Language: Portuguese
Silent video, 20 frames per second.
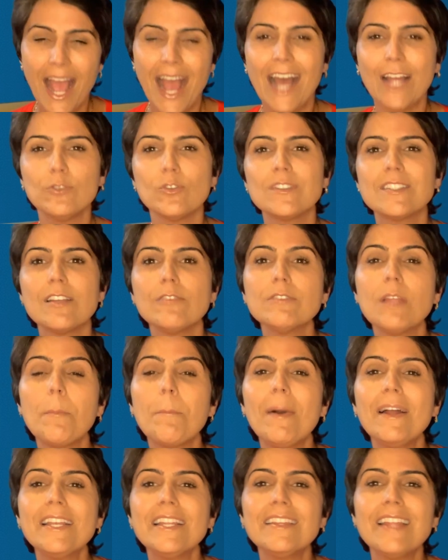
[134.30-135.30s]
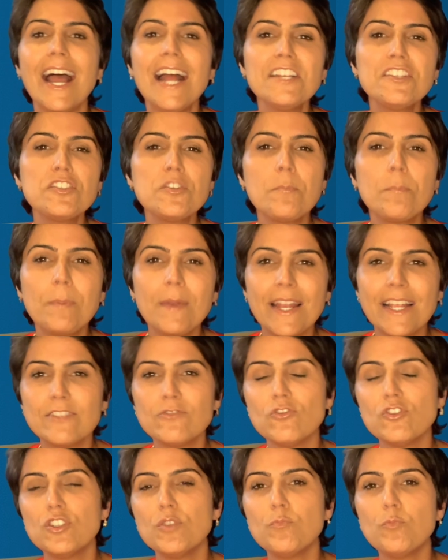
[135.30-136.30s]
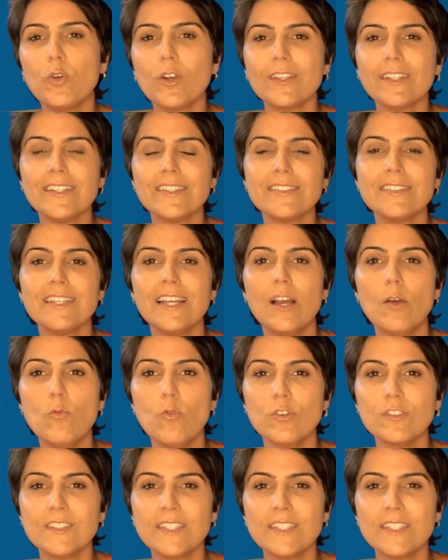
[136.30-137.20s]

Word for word: a adoção da paridade de preços de importação, ou